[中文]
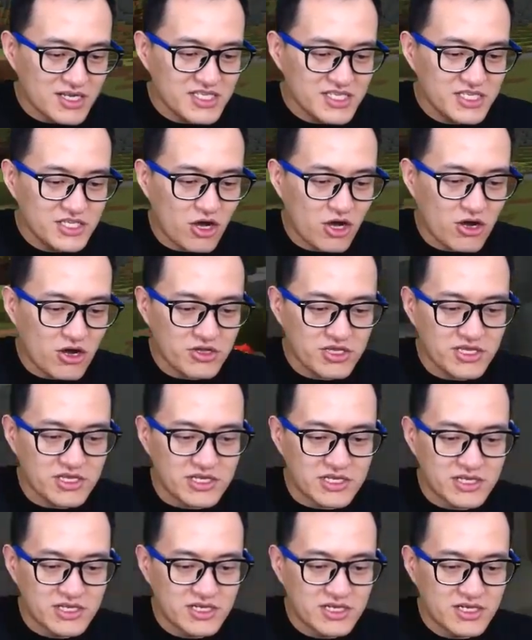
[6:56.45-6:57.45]
O E
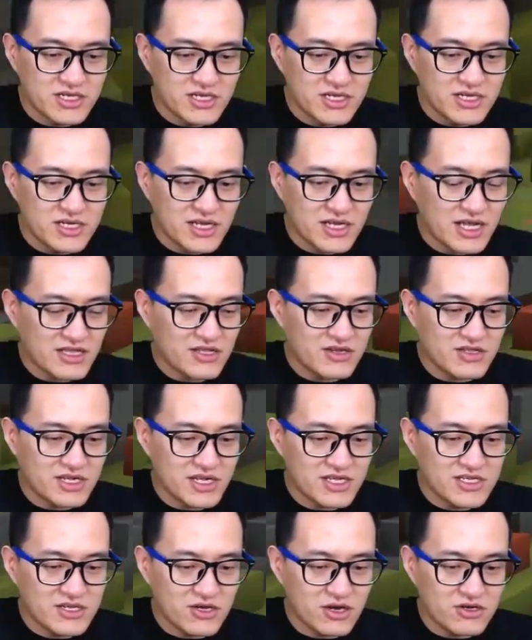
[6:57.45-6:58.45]
干掉这个
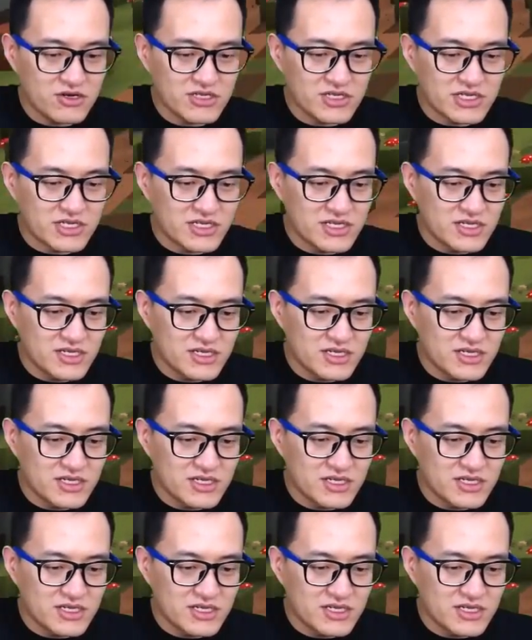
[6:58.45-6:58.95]
E 异！